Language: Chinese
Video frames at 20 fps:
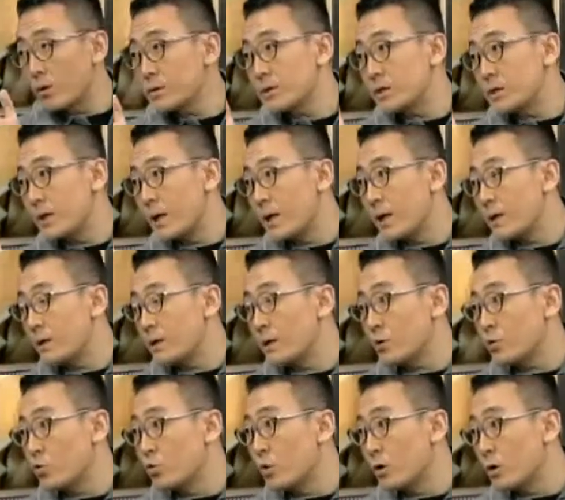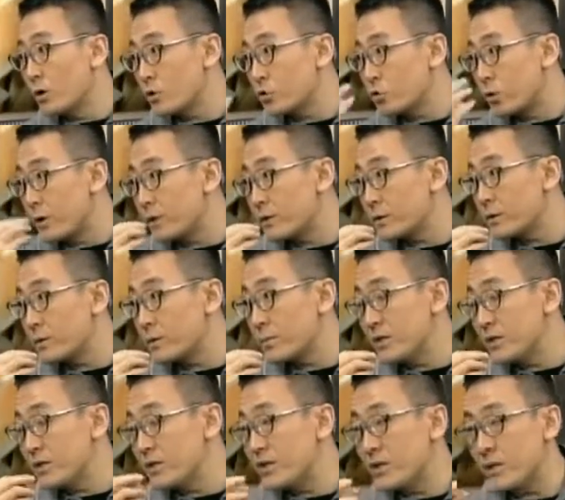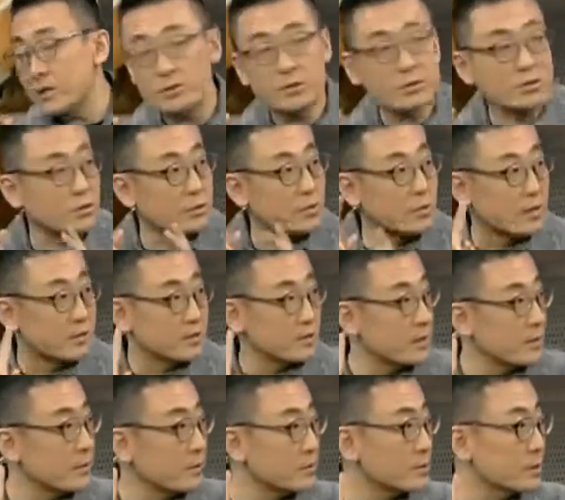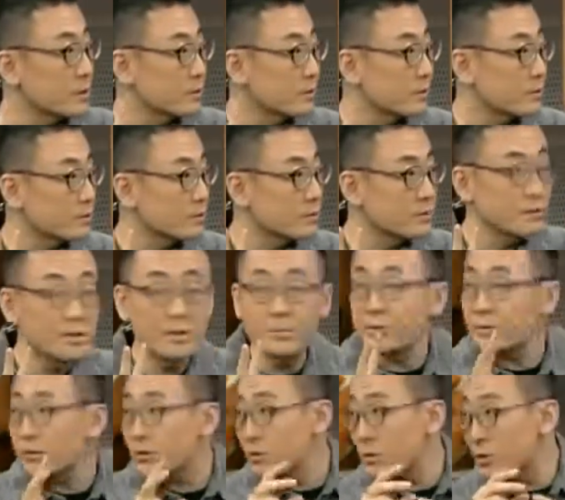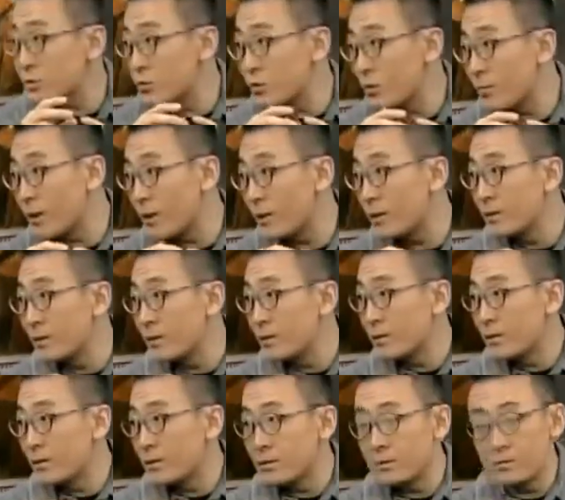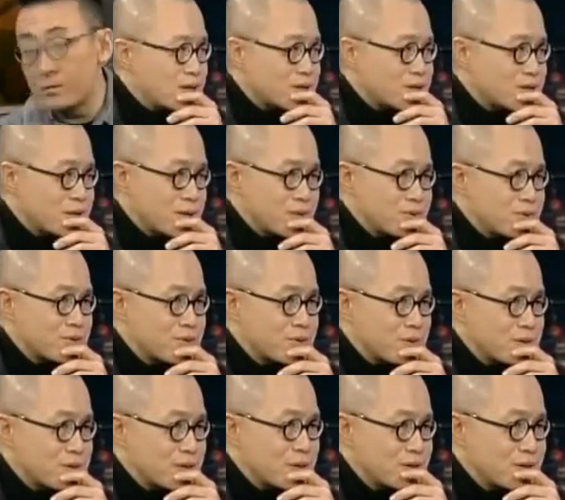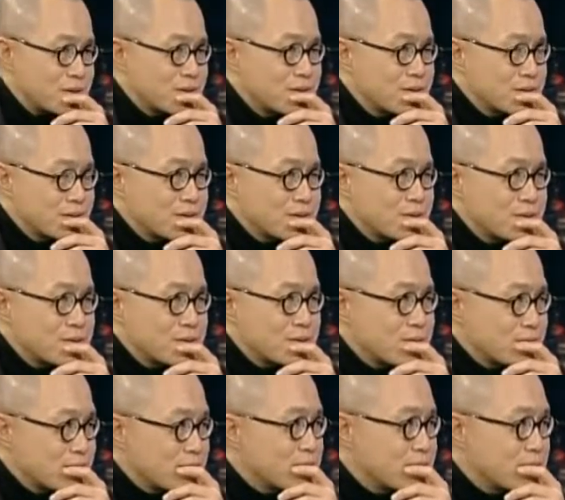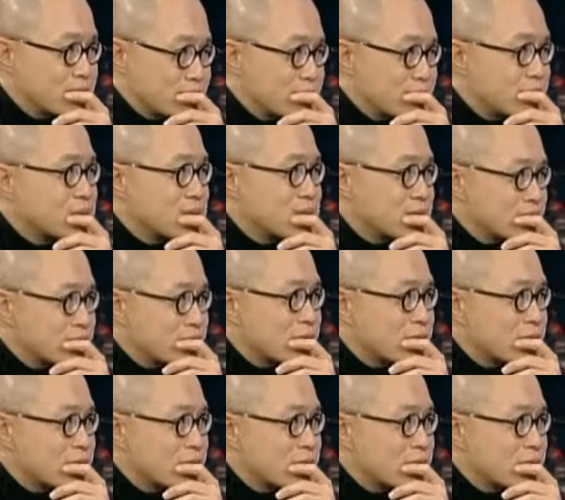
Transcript: 早上起来要多喝水，你知道吗？一天至少得两千毫升。对，你们是这样做吗？我是喝水，我倒是有时候我吨吨吨就喝